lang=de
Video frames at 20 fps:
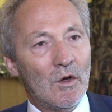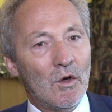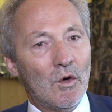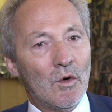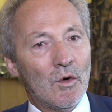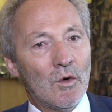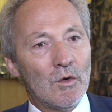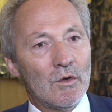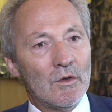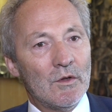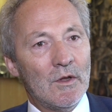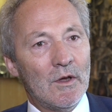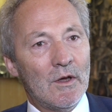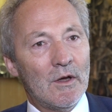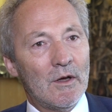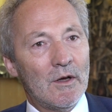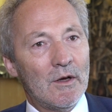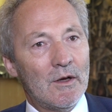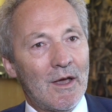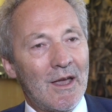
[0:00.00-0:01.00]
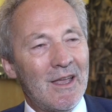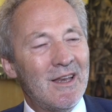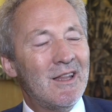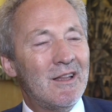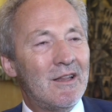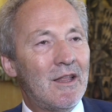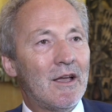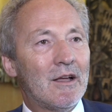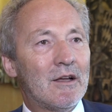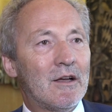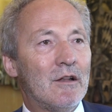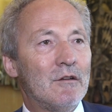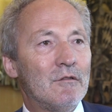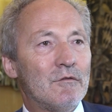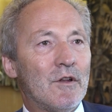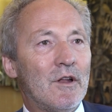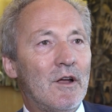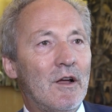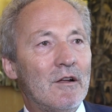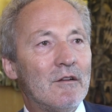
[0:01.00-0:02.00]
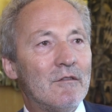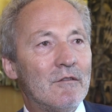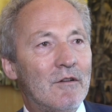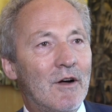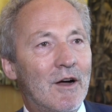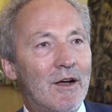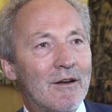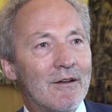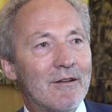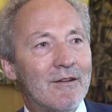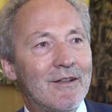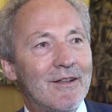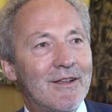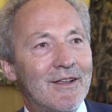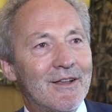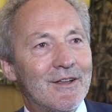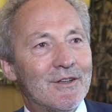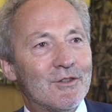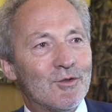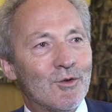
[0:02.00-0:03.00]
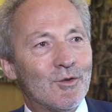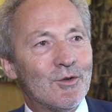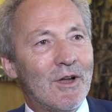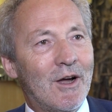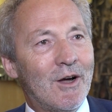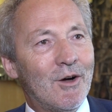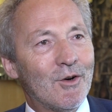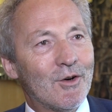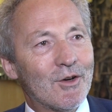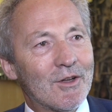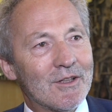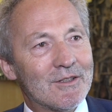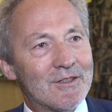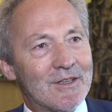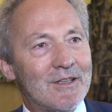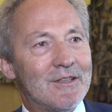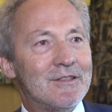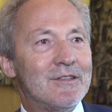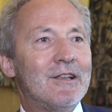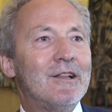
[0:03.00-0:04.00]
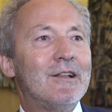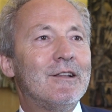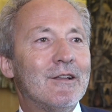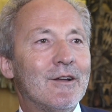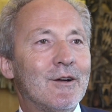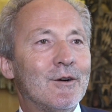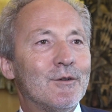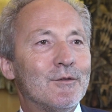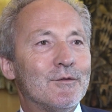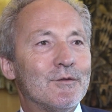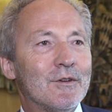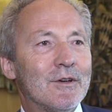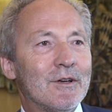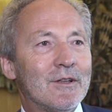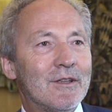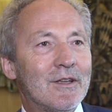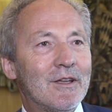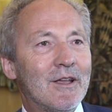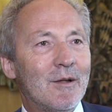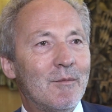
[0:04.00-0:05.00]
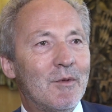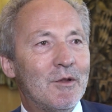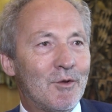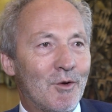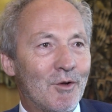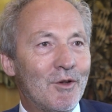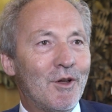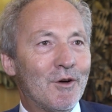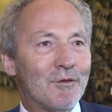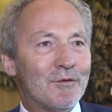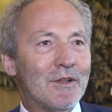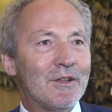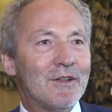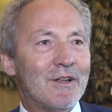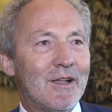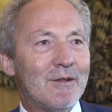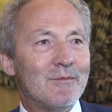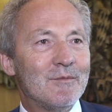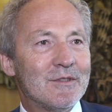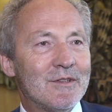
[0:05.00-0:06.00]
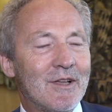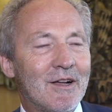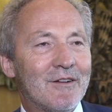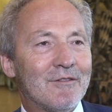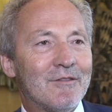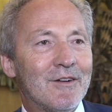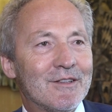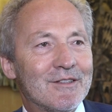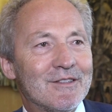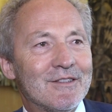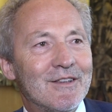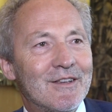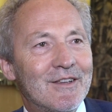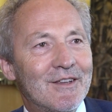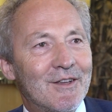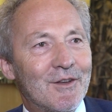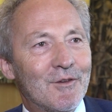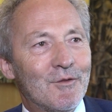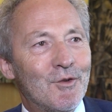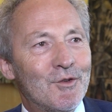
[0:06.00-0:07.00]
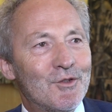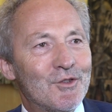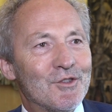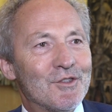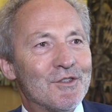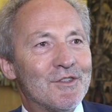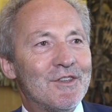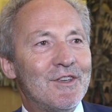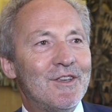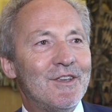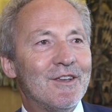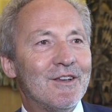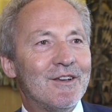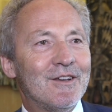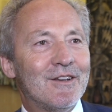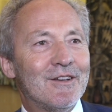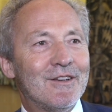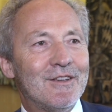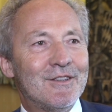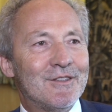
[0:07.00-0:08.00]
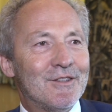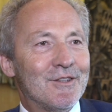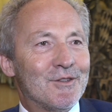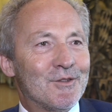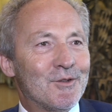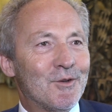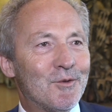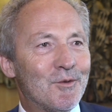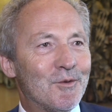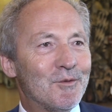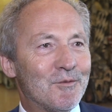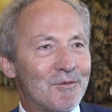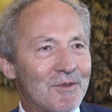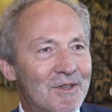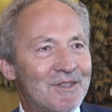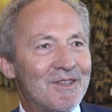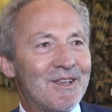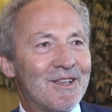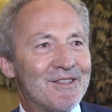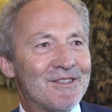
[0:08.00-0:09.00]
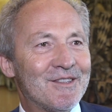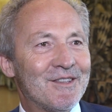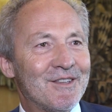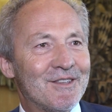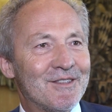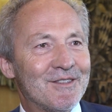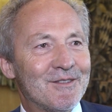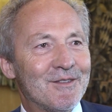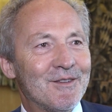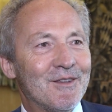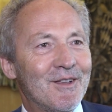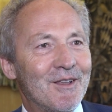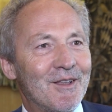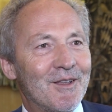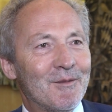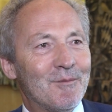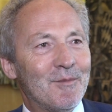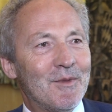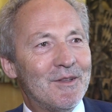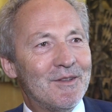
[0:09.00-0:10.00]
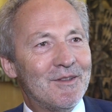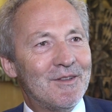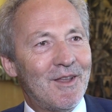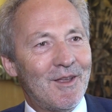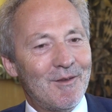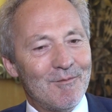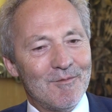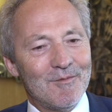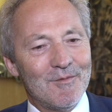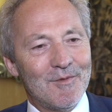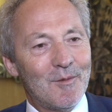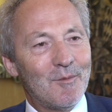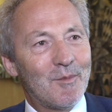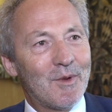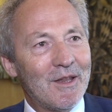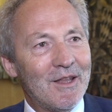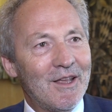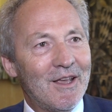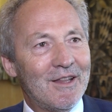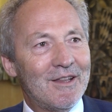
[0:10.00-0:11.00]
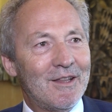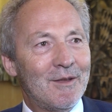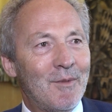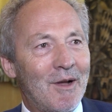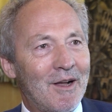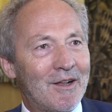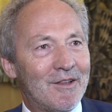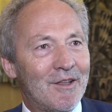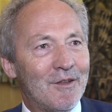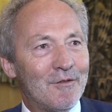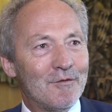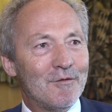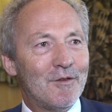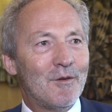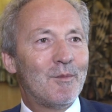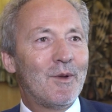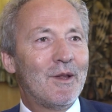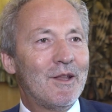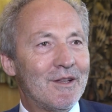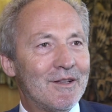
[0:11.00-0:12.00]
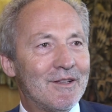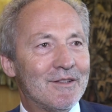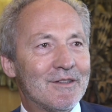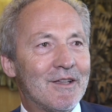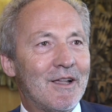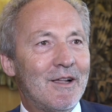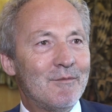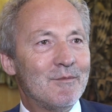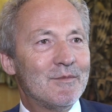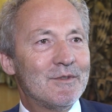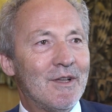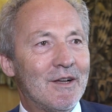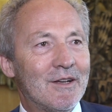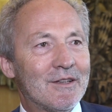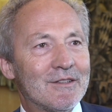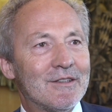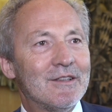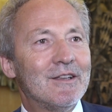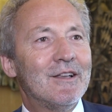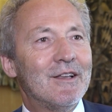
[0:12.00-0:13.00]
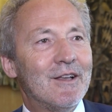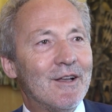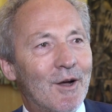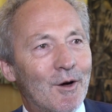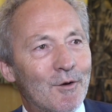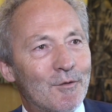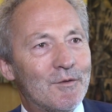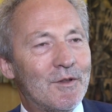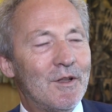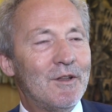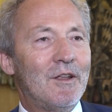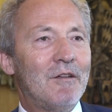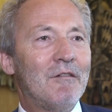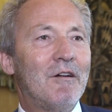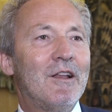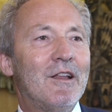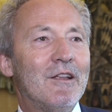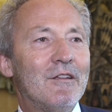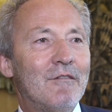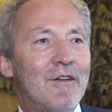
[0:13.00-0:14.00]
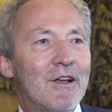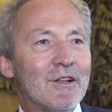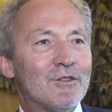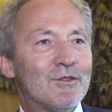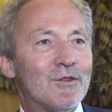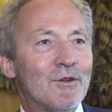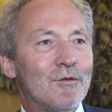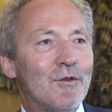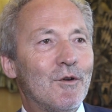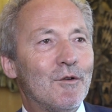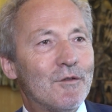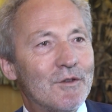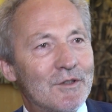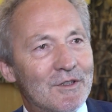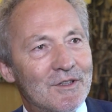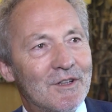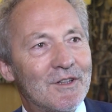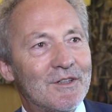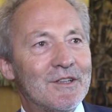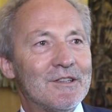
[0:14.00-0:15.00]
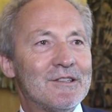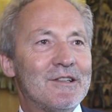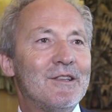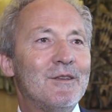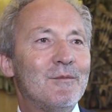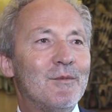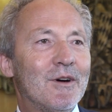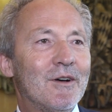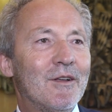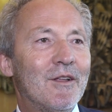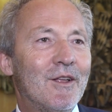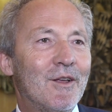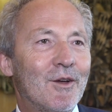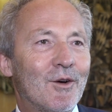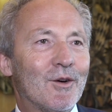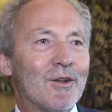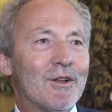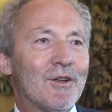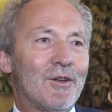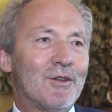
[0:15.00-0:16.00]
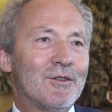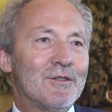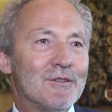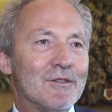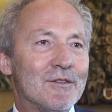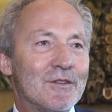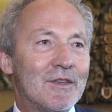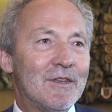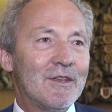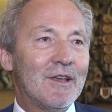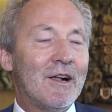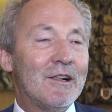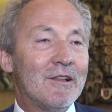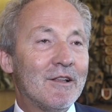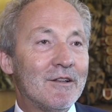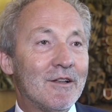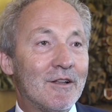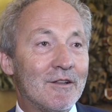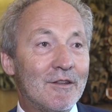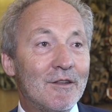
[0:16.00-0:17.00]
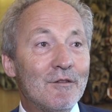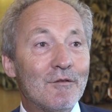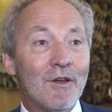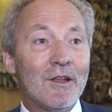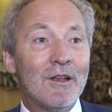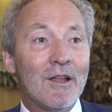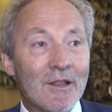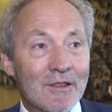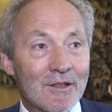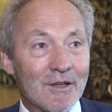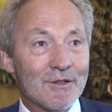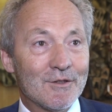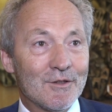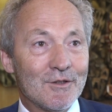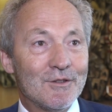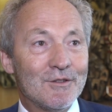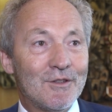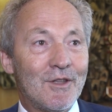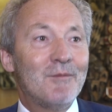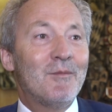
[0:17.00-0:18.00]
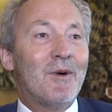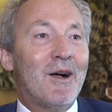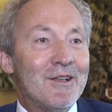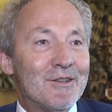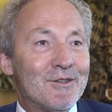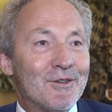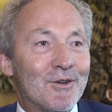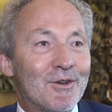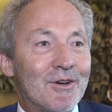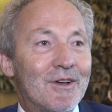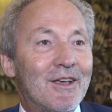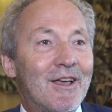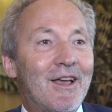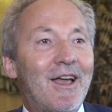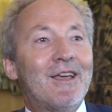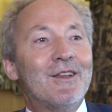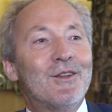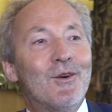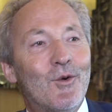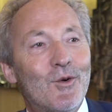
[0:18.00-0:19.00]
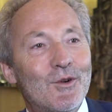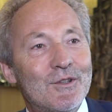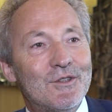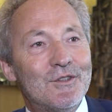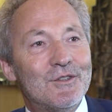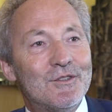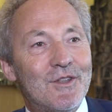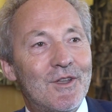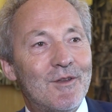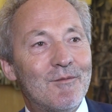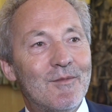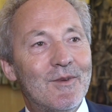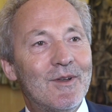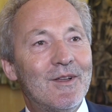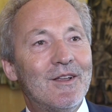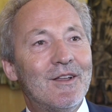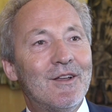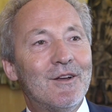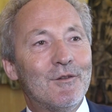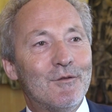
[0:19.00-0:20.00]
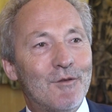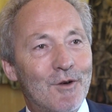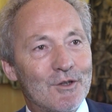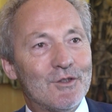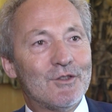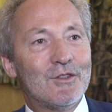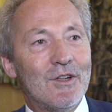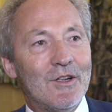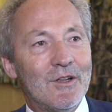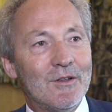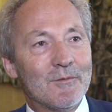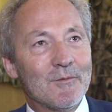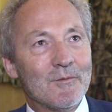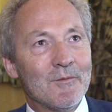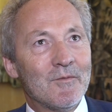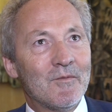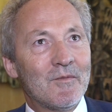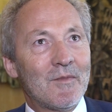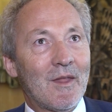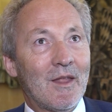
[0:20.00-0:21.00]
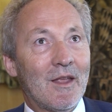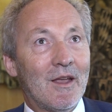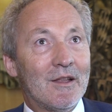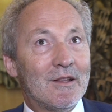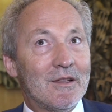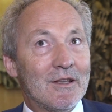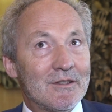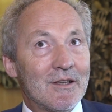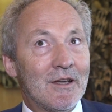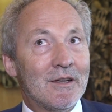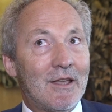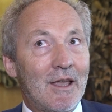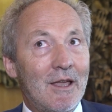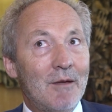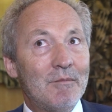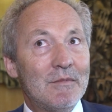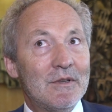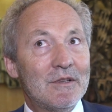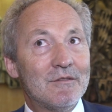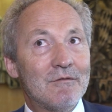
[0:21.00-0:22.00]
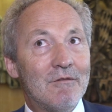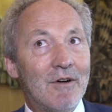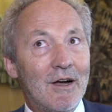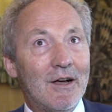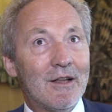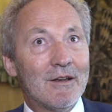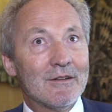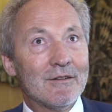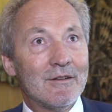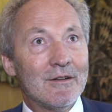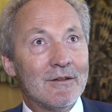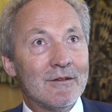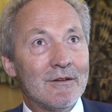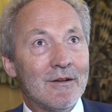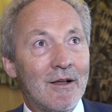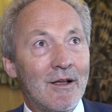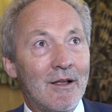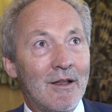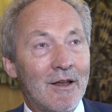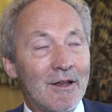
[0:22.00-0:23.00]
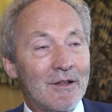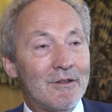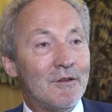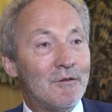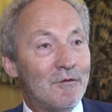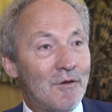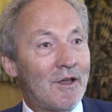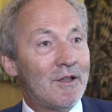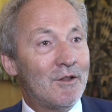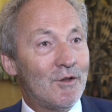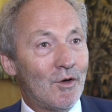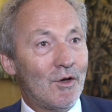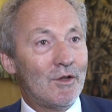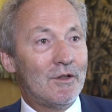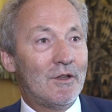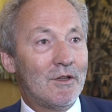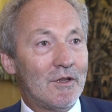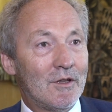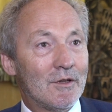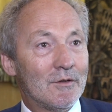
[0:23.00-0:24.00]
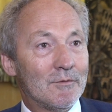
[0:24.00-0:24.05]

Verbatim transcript: Und äh, eine der Kernfragen war schon auch jetzt gezielt auf äh, die gelbe Tonne, auf den gelben Sack. Was wünschen Sie? Äh, ist es so, wie es jetzt ist, mit dem Verbringen, dem aktiven Verbringen des gelben Sacks auf den jeweiligen Wertstoffhof? Ist Ihnen das lieber? Oder könnten Sie sich alternativ ein anderes System, also ein Hohlsystem, vorstellen? Das Ergebnis war relativ eindeutig.